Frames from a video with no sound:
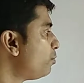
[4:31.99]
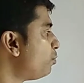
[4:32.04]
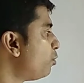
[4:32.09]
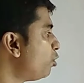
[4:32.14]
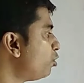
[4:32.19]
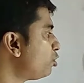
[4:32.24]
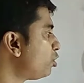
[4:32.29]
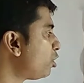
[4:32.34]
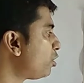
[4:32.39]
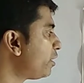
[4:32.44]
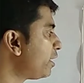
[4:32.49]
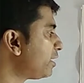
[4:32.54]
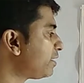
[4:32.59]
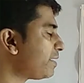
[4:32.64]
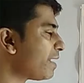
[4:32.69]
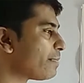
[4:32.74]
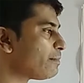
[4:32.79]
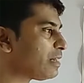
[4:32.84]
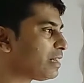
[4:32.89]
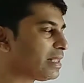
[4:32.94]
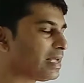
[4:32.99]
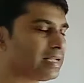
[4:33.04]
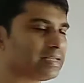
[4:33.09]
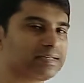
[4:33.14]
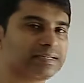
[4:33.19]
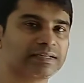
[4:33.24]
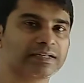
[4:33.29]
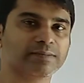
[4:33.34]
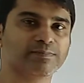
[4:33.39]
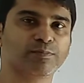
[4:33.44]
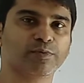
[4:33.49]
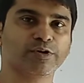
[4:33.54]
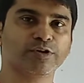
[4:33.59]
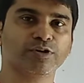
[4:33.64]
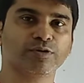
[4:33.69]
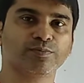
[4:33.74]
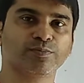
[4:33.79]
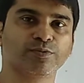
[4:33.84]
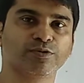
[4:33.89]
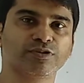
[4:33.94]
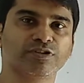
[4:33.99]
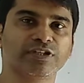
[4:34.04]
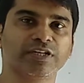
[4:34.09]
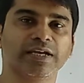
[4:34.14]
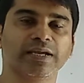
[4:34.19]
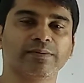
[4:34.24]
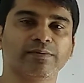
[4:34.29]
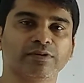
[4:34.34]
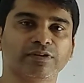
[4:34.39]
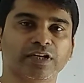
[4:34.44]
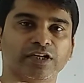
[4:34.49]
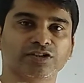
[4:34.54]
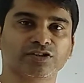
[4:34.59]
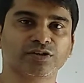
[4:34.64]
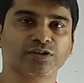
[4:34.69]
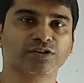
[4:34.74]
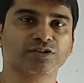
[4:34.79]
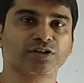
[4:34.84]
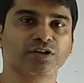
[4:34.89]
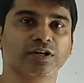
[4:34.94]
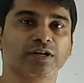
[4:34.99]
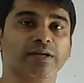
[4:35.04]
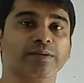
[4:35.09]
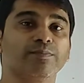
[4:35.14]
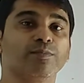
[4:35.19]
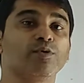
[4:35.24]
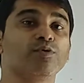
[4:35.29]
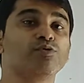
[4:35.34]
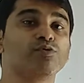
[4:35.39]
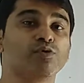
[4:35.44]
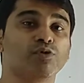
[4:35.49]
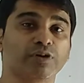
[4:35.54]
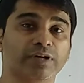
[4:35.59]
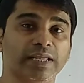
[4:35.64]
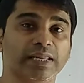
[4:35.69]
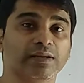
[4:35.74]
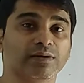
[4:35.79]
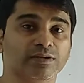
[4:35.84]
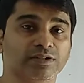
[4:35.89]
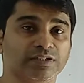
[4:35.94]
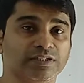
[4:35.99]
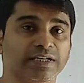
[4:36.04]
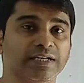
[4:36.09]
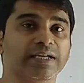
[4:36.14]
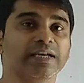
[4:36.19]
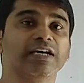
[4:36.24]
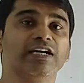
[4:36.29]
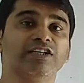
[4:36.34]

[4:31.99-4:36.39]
বহু ধরনের ট্রাভেল এজেন্টের প্রয়োজন পড়ছে এবং তার সঙ্গে সঙ্গে বহু হোটেল হচ্ছে